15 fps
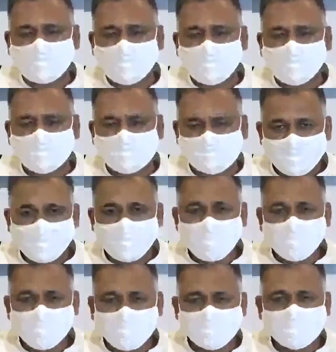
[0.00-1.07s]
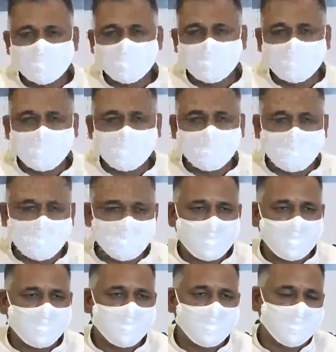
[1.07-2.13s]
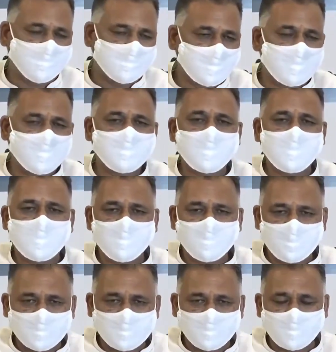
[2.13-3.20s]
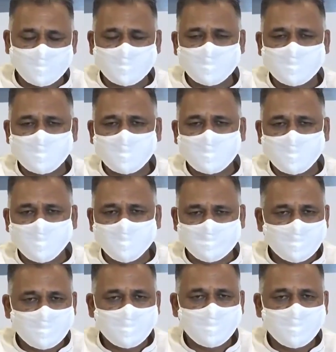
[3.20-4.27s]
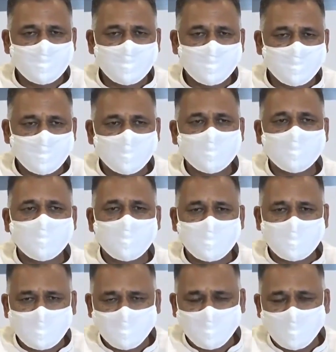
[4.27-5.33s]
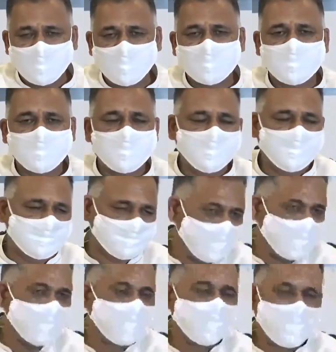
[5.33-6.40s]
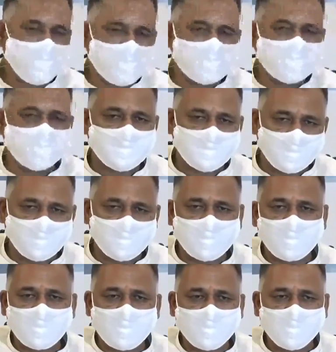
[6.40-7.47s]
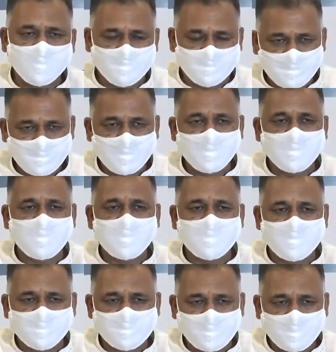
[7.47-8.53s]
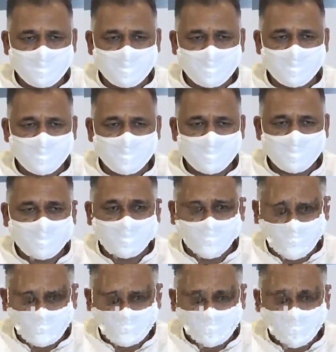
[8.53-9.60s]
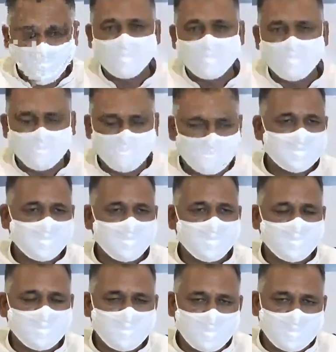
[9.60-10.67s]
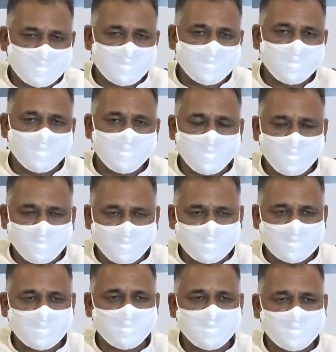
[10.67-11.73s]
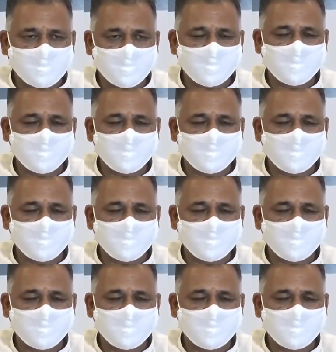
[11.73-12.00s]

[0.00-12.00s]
करता हूं कि हम इस कोरोना महामारी में अपने आप को सुरक्षित रखें कोरोना प्रोटोकॉल का पालन करें और मास्क जरूर लगाएं यही आज हम सबकी महत्वपूर्ण जवाबदारी है सभी विद्यार्थियों की मेरी ओर से फिर